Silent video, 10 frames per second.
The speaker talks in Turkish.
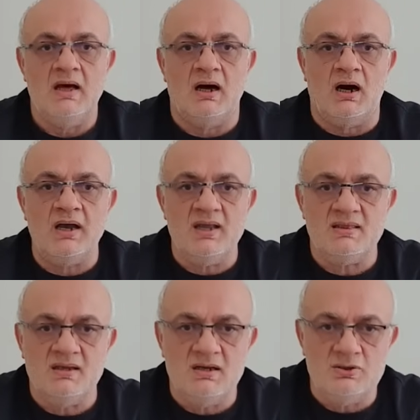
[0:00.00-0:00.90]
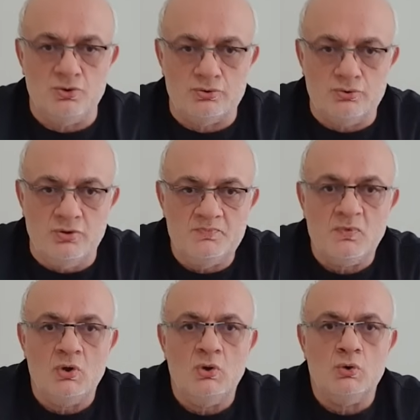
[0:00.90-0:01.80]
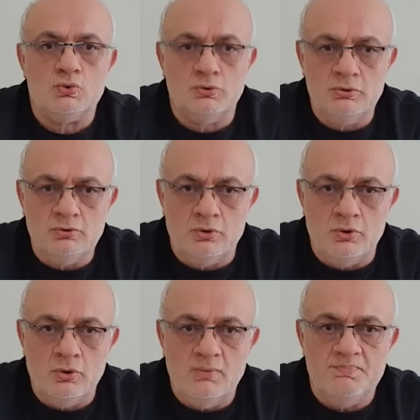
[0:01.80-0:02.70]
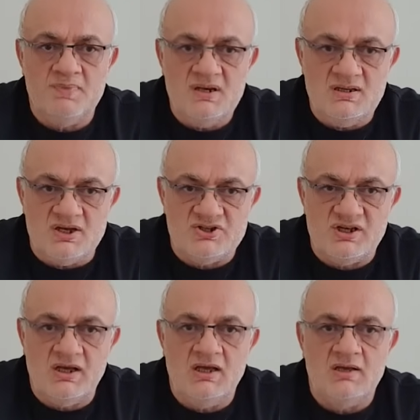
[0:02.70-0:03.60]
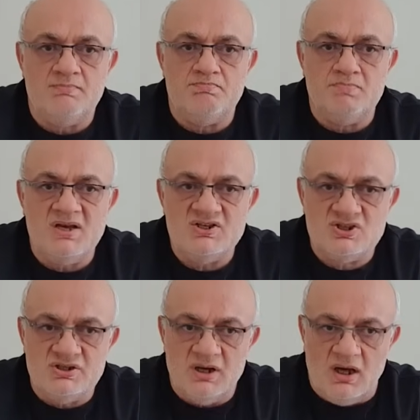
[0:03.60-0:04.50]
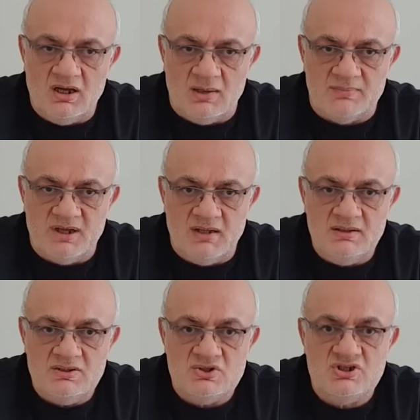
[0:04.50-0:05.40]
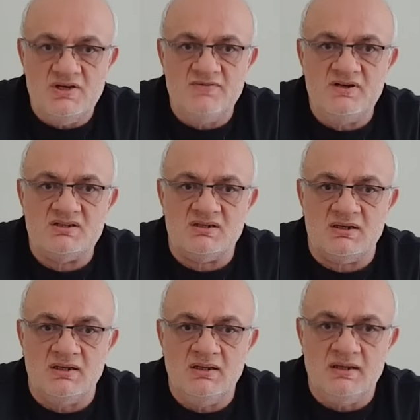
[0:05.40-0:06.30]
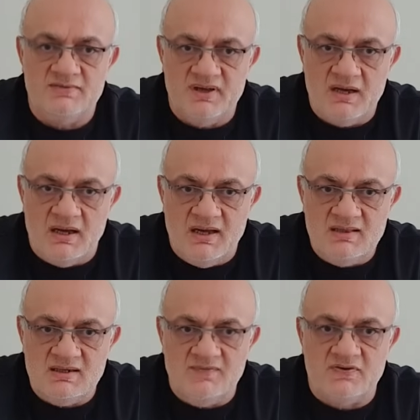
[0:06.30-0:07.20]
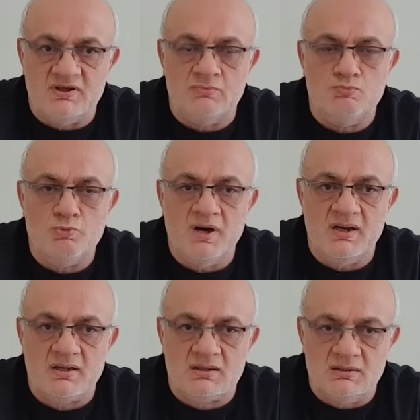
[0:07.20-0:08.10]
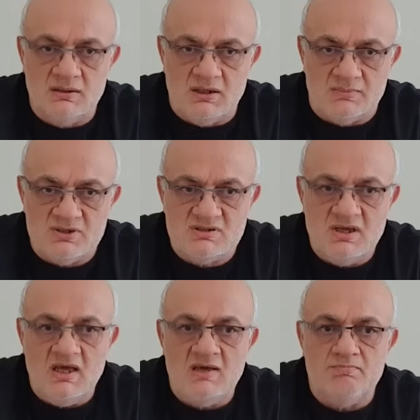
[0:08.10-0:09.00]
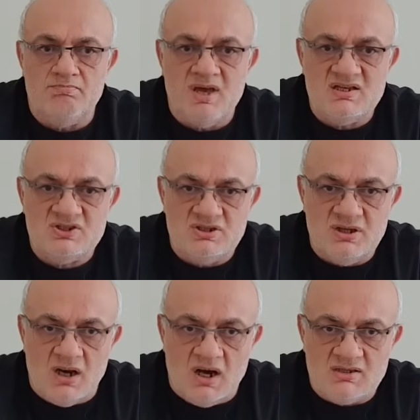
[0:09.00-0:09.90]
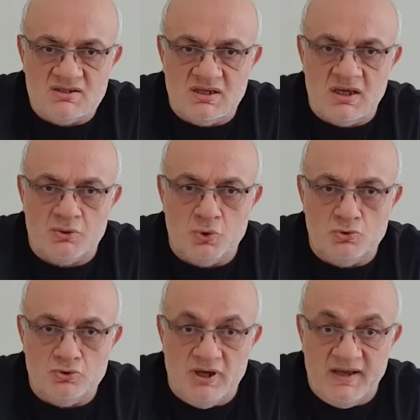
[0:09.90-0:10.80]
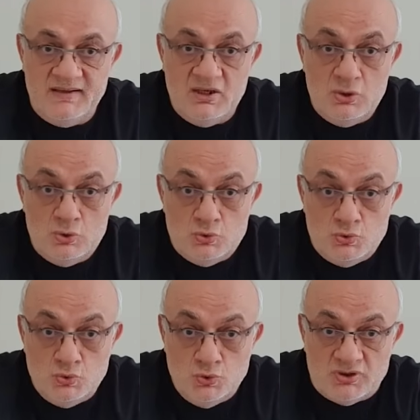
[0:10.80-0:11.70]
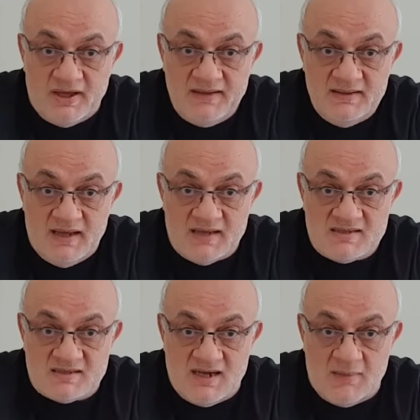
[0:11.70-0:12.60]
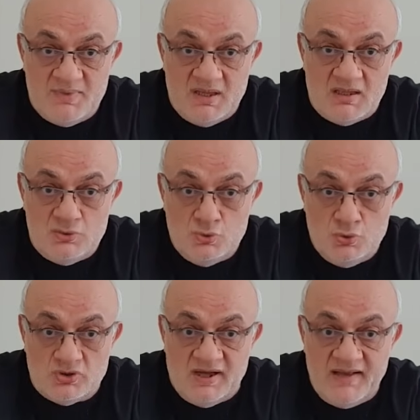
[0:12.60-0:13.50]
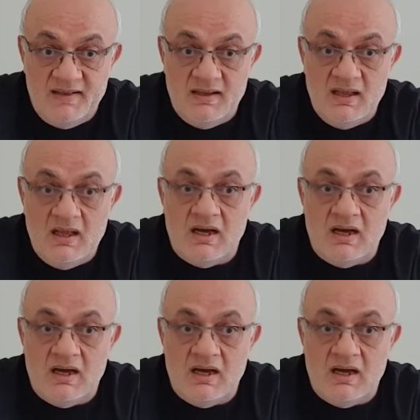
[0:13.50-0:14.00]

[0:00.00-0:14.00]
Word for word: Ayette ne diyordu? Kulunu bir gece Mescidi Haram'dan çevresini veya etrafını mübarek kıldığımız Mescidi Aksa'ya götüren, yürüten, esrabi, yürüten